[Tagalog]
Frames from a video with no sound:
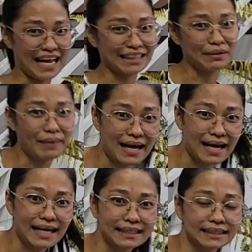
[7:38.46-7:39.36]
Lahat
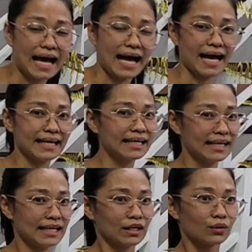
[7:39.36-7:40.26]
naman ay
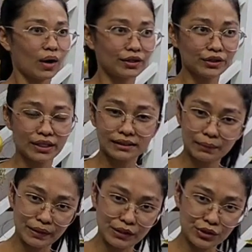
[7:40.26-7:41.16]
kung ano yung
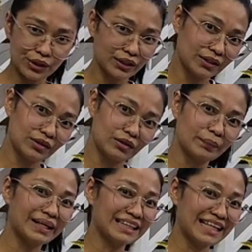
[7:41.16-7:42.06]
nasa picture, yun din
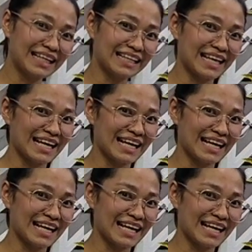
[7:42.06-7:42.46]
yung pinadala